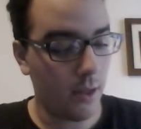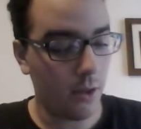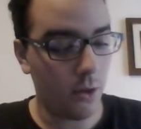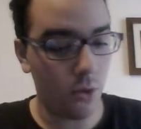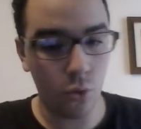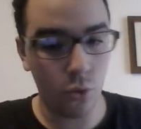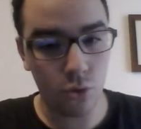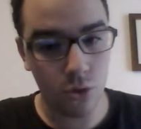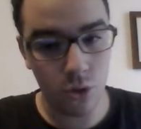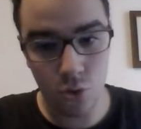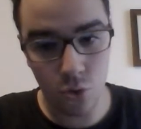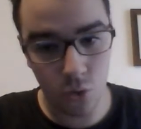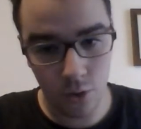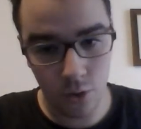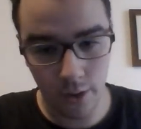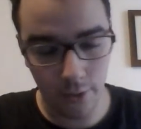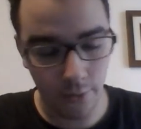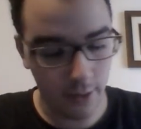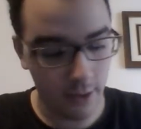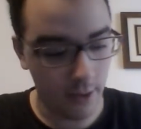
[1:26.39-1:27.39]
Cross
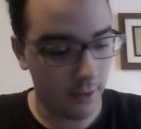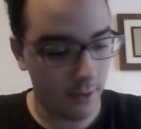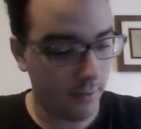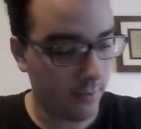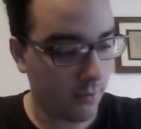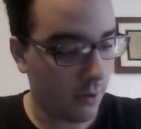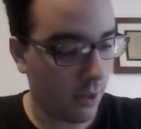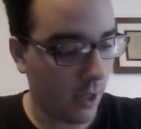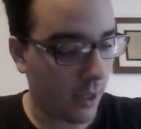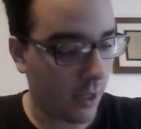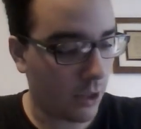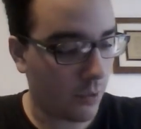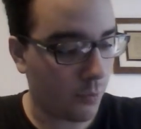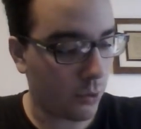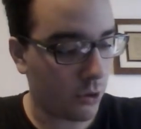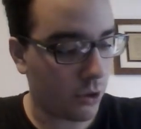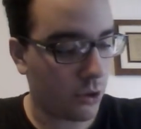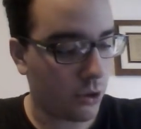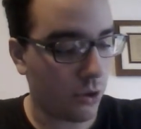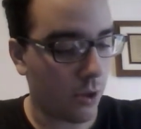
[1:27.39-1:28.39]
gioca, quindi è a
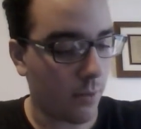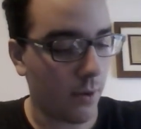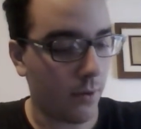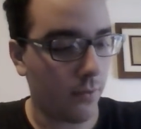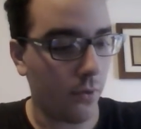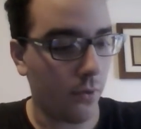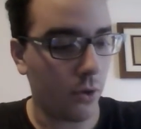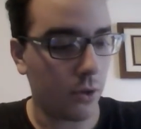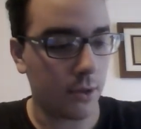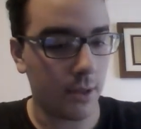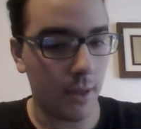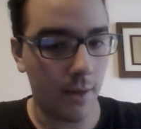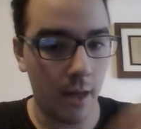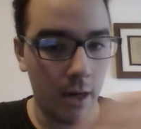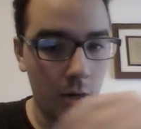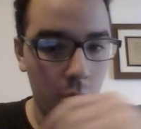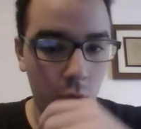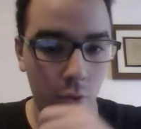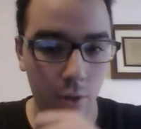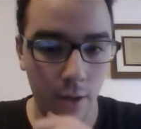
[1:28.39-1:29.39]
disposizione per forza.
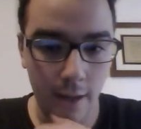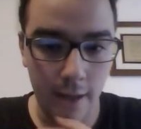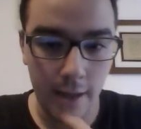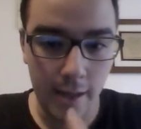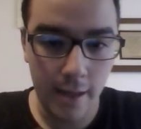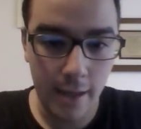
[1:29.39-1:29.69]
Allora,